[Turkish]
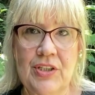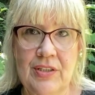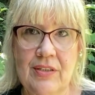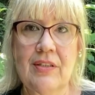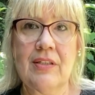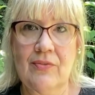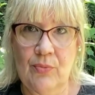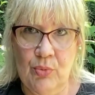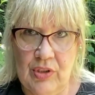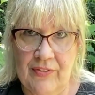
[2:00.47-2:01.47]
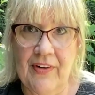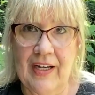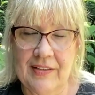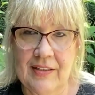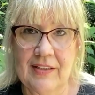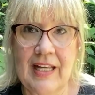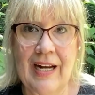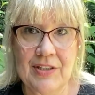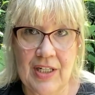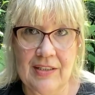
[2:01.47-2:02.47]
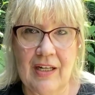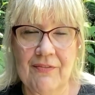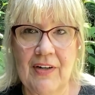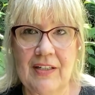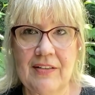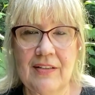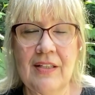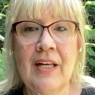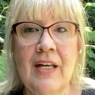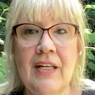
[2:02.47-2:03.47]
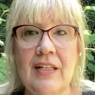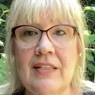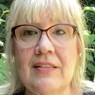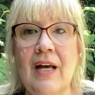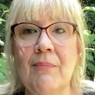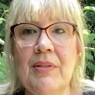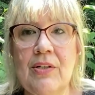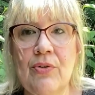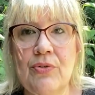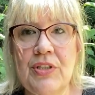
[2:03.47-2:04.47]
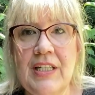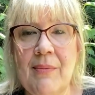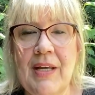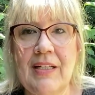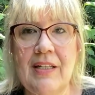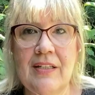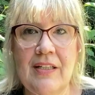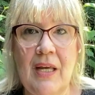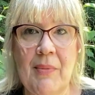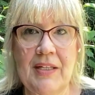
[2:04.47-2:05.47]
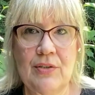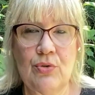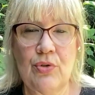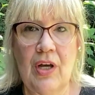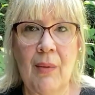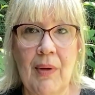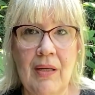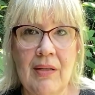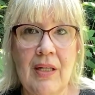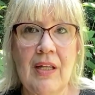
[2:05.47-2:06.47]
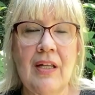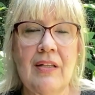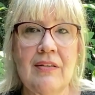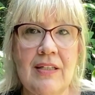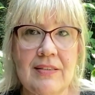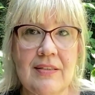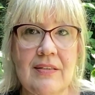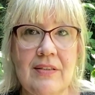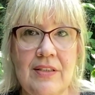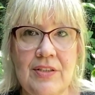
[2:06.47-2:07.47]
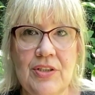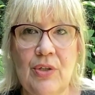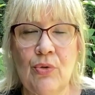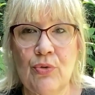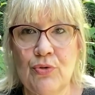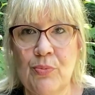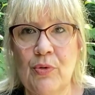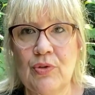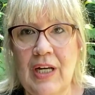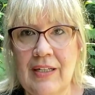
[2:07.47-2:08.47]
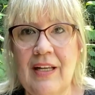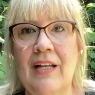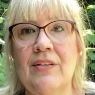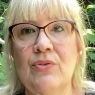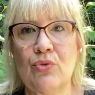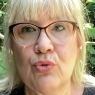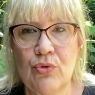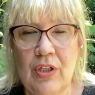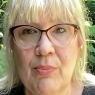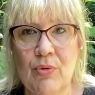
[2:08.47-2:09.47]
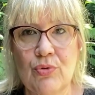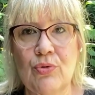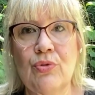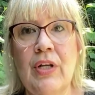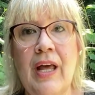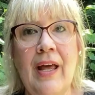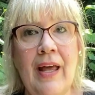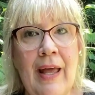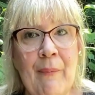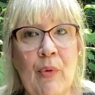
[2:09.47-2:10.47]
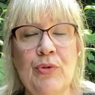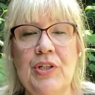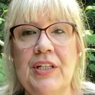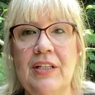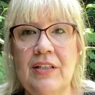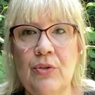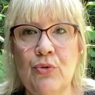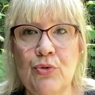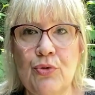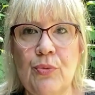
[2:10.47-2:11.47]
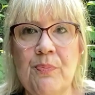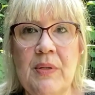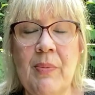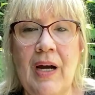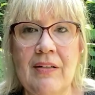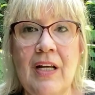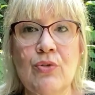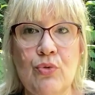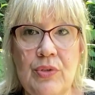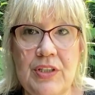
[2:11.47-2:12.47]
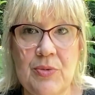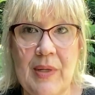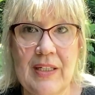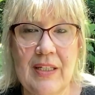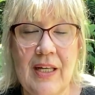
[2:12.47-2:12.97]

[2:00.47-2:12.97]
için bu da faydalı. Gerçekten faydalı. İnsan bir an önce yemeklerini yemek istiyor ama nasıl işte orucu bozarken suyla bozulur? Hep o şekilde düşünüp bir bardak su içmek.